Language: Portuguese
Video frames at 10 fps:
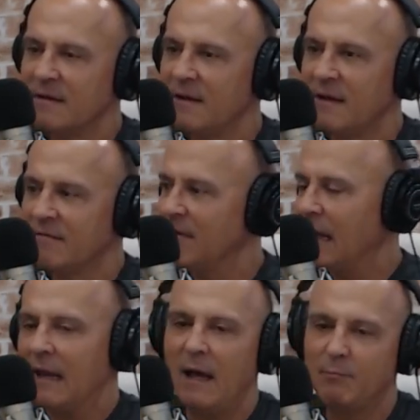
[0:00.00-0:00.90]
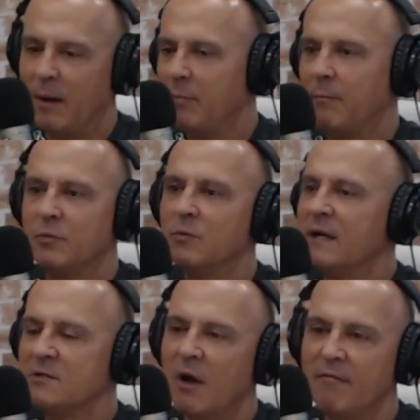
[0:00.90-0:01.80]
Uhum. Vai lá, pá, pá, pum,
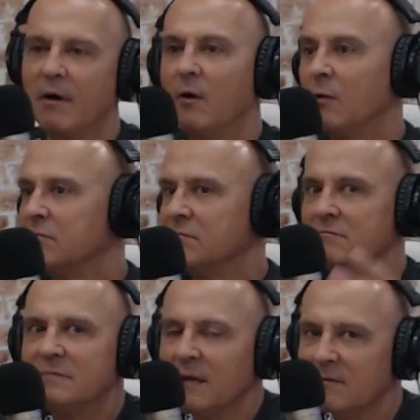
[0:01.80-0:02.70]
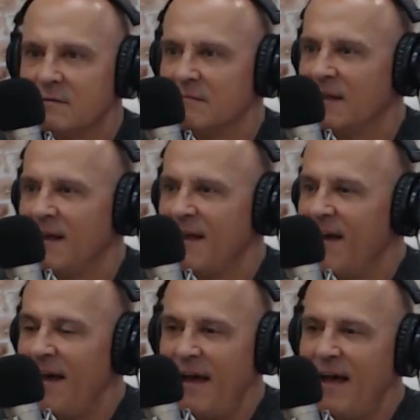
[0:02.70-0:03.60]
resolve. Oh, então,
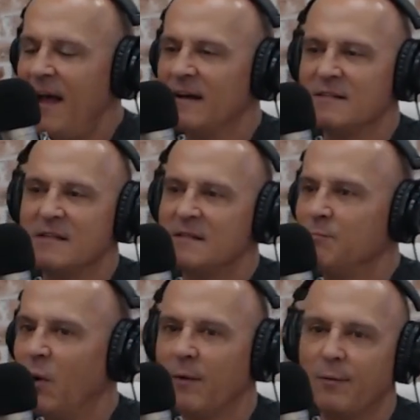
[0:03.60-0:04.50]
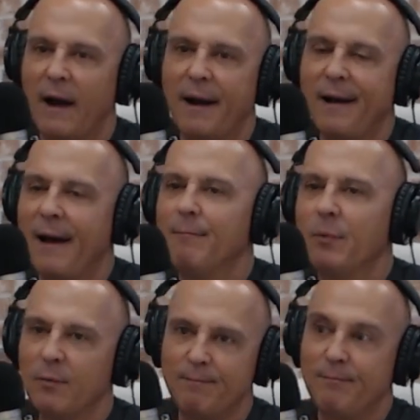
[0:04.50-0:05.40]
é, às vezes, pô, o ar
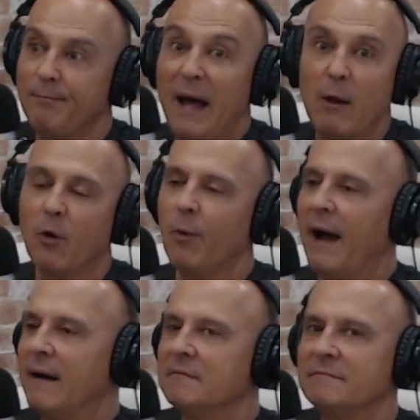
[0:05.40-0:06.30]
acabou, parou o ar.